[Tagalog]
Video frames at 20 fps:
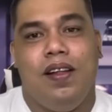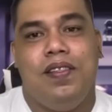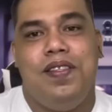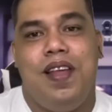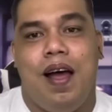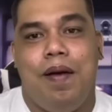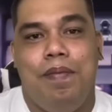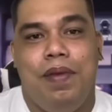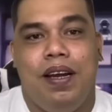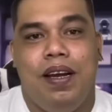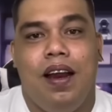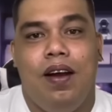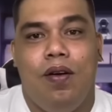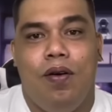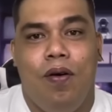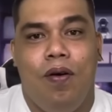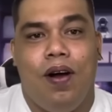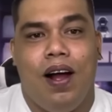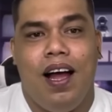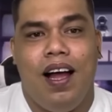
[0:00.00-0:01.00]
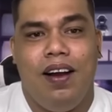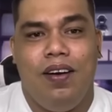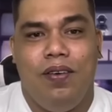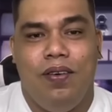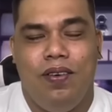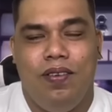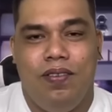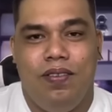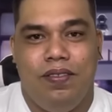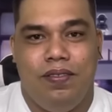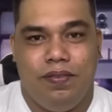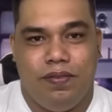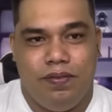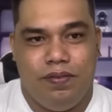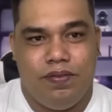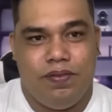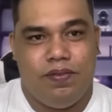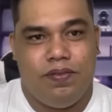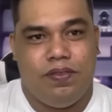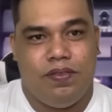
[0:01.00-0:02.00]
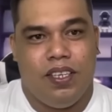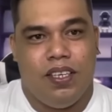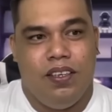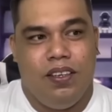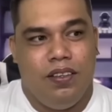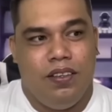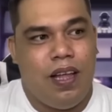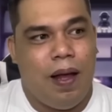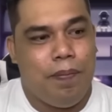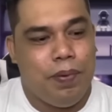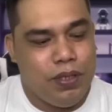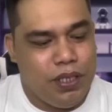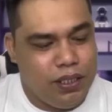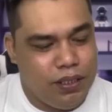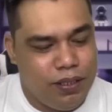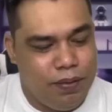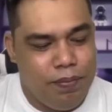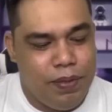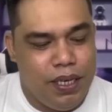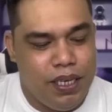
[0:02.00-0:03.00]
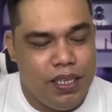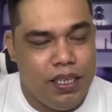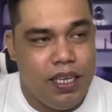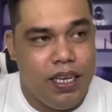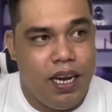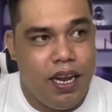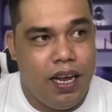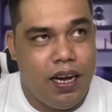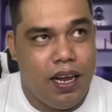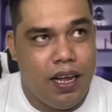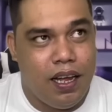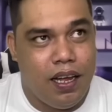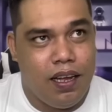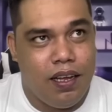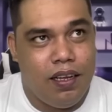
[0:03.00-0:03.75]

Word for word: ang daming naloka, no? Tapos sasabihin nila na